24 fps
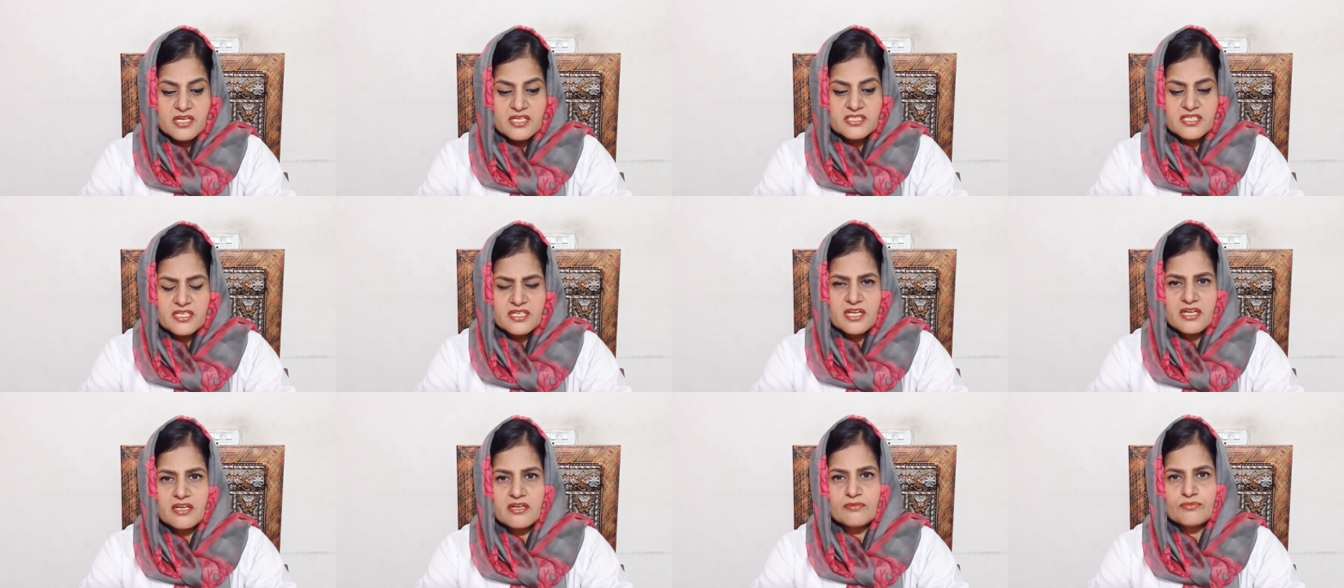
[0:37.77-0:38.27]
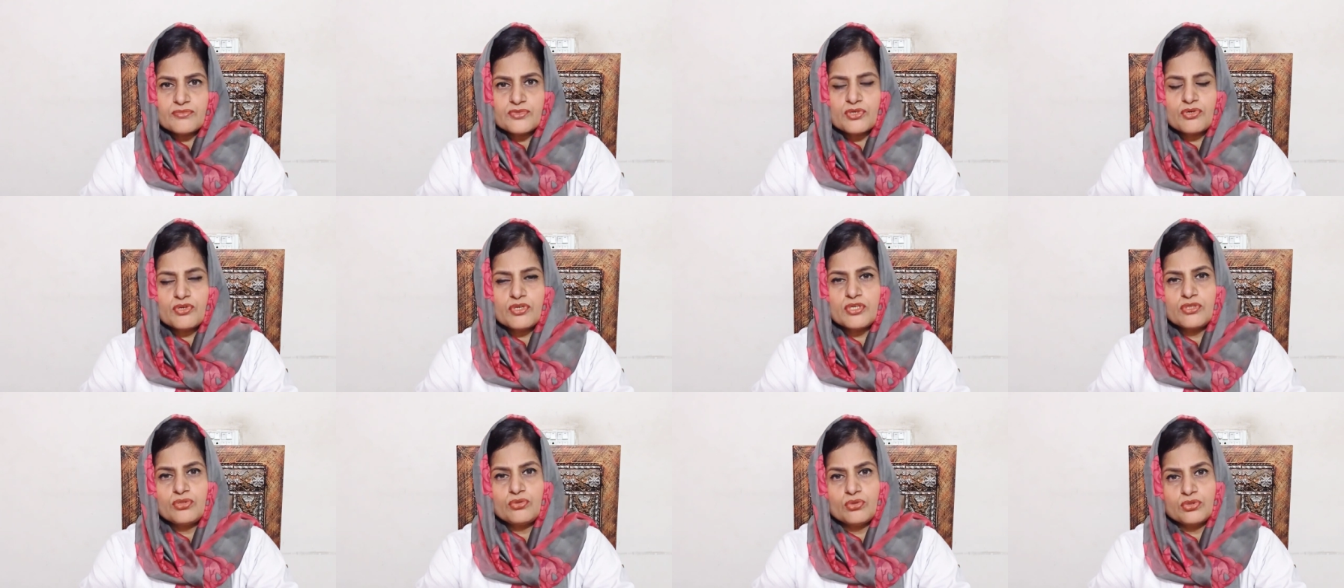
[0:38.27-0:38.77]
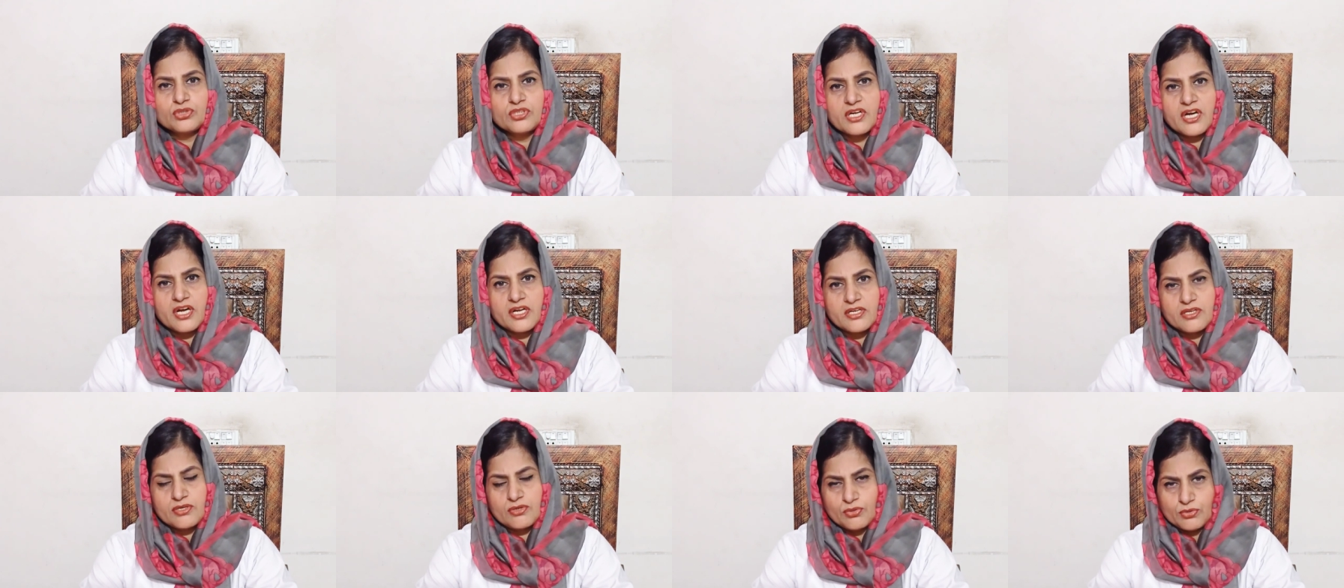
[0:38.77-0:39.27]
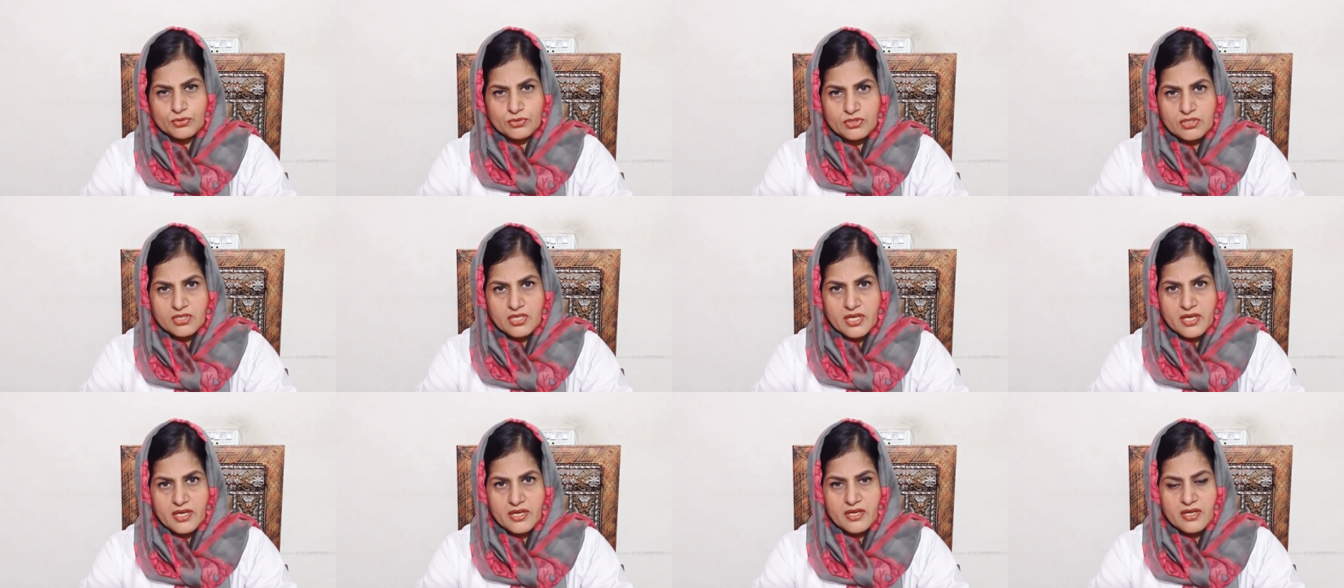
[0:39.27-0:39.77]
नज़र की कमज़ोरी दो तरह की
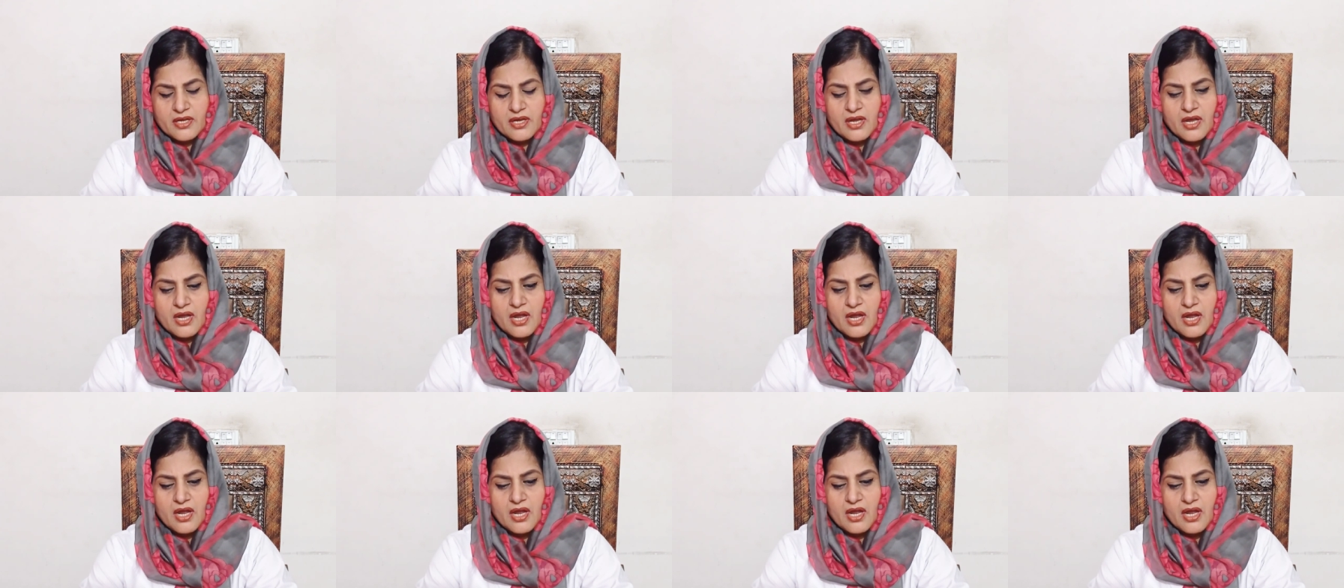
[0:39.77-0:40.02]
होती है